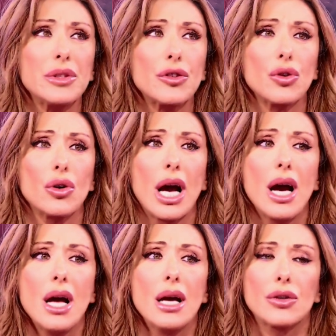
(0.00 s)
persona,
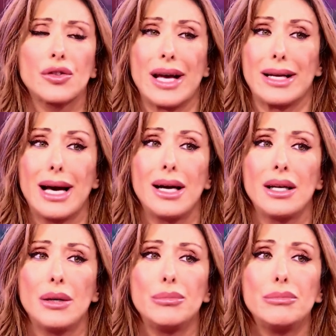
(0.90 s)
cos'è?
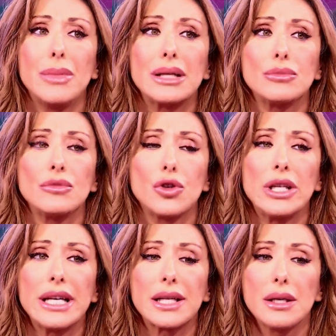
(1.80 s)
Eh, ma,
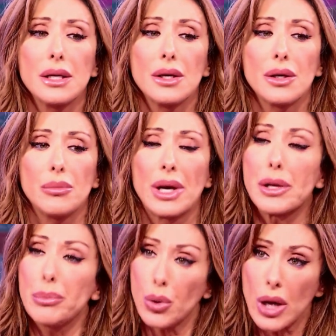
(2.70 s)
voler
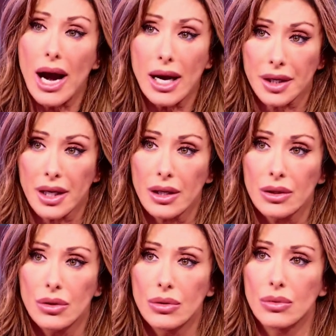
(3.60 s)
manipolare
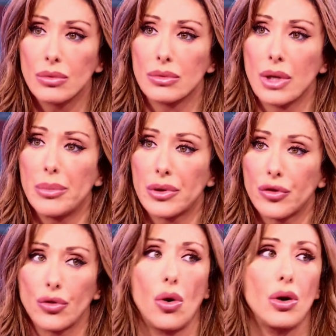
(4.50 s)
una
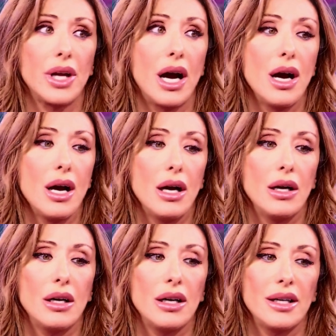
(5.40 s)
persona,
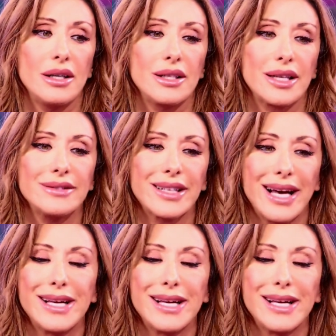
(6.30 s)
eh, renderla